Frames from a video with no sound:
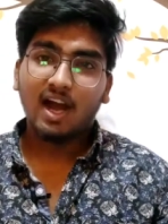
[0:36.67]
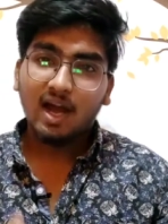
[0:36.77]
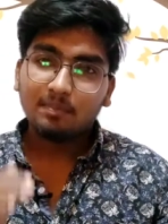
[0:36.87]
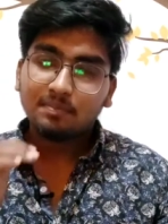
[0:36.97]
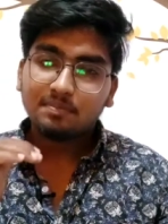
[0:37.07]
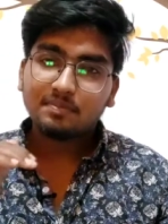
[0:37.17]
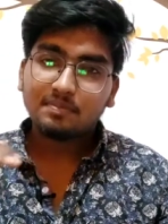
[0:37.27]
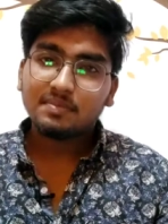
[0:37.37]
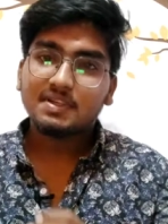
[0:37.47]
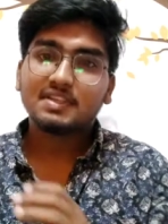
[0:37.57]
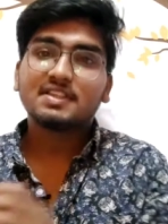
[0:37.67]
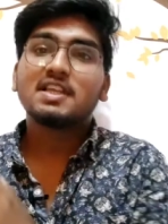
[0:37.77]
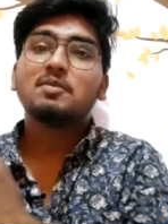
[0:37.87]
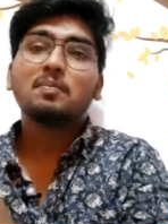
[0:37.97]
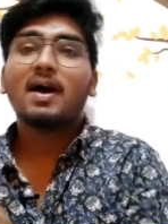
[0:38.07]
आप
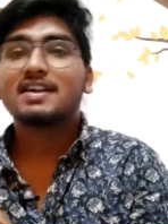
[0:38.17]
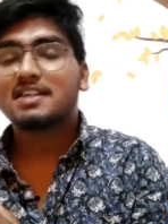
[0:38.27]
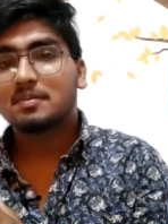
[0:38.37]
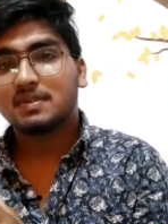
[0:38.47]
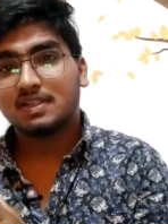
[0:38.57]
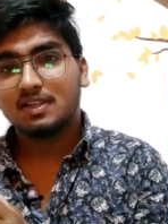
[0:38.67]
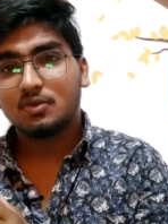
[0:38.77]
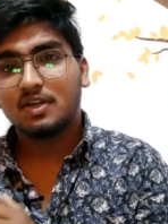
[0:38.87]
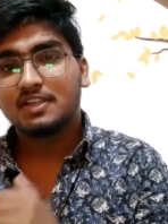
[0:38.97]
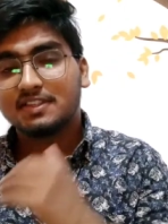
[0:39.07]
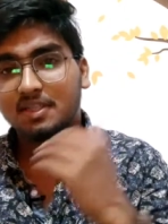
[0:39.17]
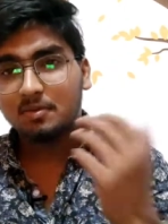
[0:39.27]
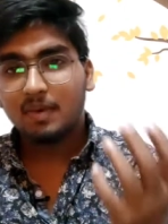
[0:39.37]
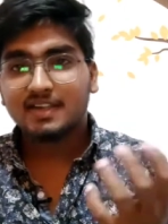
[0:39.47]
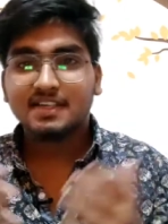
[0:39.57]
कितने भी पार्टनर बदल या कितने भी
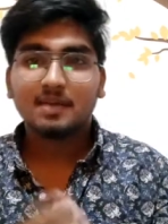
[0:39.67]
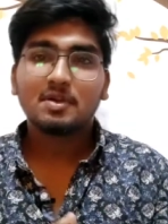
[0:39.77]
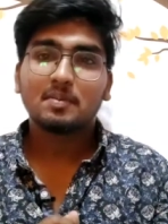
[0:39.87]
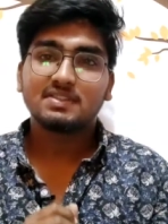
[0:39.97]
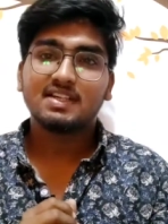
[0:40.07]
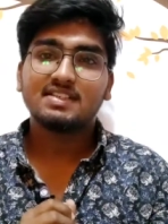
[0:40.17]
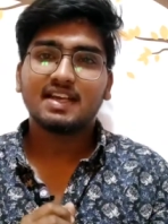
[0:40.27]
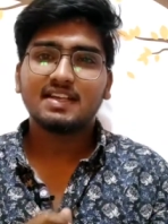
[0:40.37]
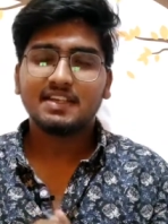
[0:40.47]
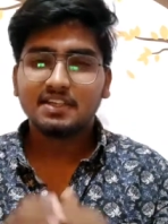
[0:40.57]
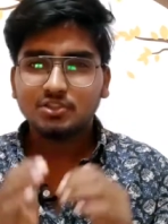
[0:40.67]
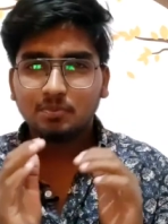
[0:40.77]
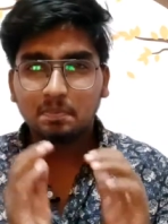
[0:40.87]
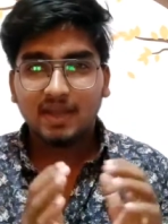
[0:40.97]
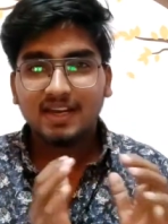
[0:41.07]
पार्टनर आपके बदल जाए लेकिन जो
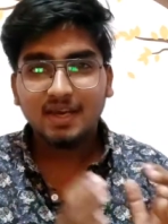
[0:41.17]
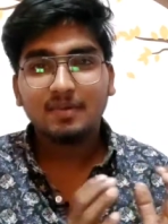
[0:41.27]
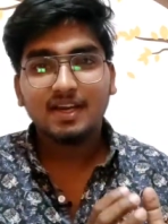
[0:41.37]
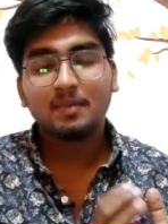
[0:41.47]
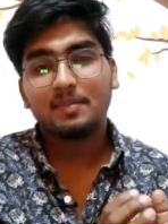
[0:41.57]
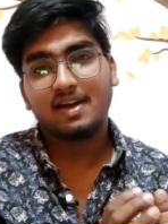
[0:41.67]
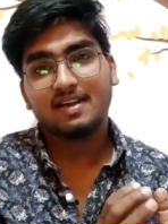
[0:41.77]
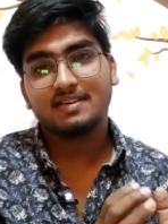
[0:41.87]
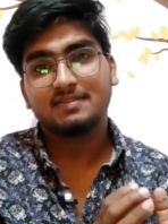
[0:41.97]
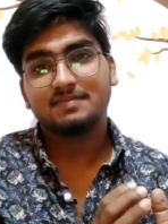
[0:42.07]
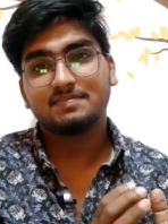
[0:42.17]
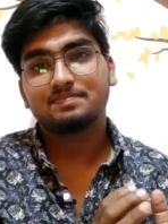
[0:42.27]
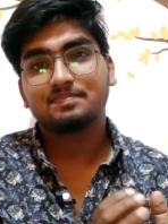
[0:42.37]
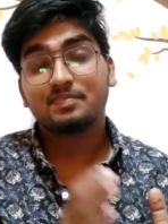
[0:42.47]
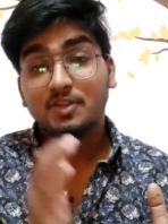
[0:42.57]
पहला वाला प्यार
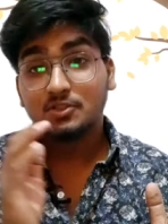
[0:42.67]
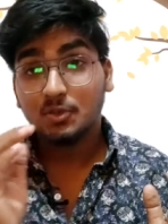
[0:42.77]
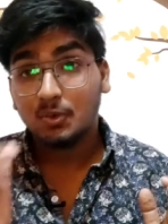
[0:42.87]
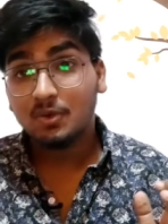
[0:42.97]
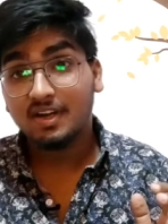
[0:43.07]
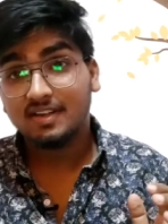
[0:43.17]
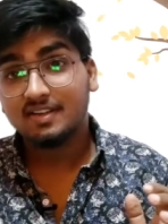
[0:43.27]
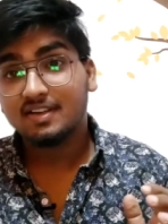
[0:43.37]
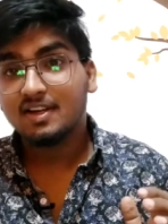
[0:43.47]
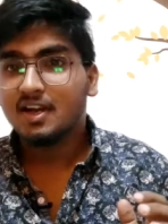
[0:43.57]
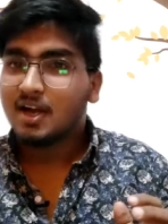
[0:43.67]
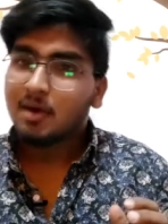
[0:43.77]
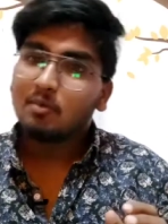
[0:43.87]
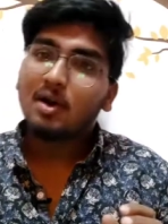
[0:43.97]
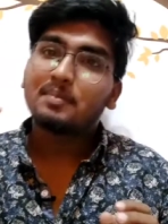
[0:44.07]
जो होगा
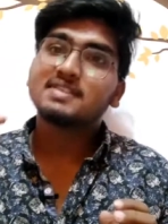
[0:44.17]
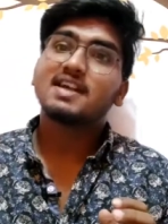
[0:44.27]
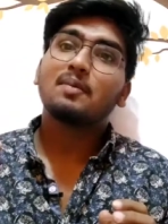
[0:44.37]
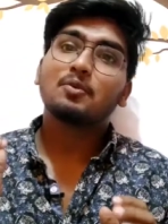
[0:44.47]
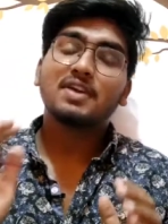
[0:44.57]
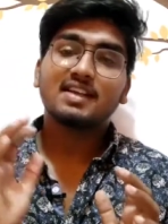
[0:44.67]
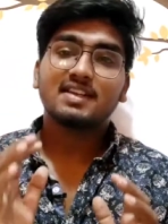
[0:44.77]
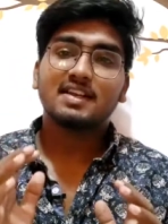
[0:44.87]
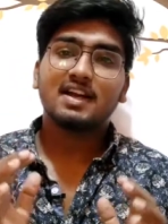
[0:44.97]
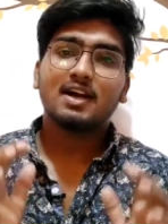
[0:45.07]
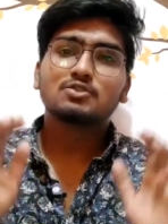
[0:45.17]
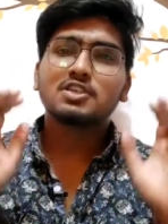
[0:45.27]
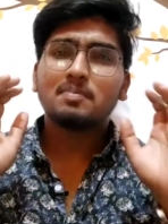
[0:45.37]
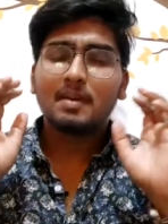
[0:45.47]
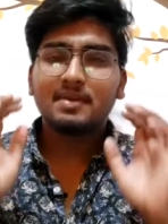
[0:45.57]
वो हमेशा आपको याद रहेगा
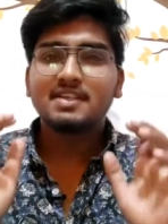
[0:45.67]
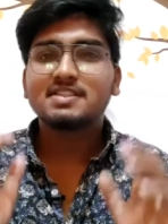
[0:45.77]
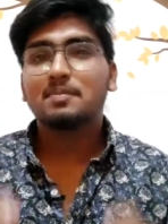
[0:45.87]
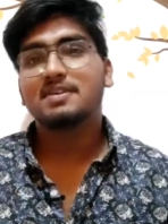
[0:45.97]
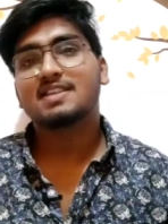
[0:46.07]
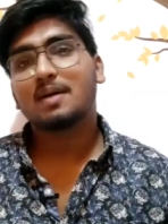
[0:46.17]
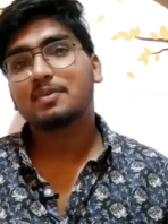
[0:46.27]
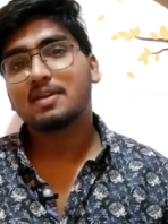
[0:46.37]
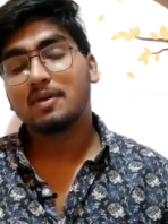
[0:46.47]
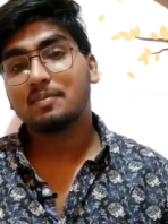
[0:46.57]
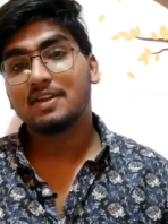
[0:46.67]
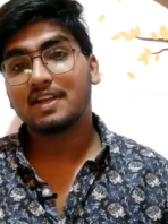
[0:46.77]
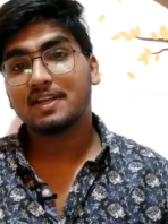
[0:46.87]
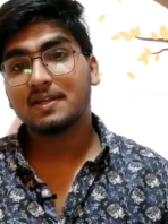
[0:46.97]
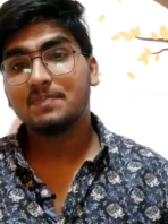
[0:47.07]
उसकी मेमोरीज हमेशा आपके मन में
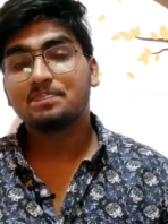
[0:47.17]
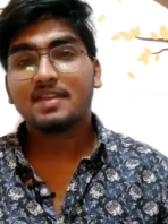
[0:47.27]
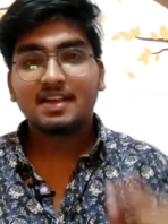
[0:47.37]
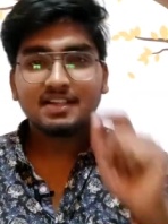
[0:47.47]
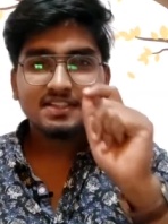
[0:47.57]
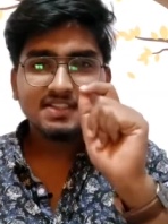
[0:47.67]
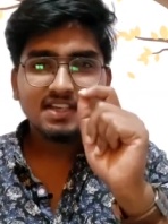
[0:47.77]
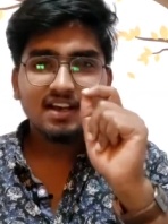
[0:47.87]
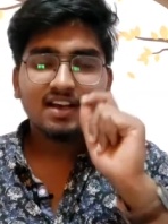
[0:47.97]
रहेंगी जैसे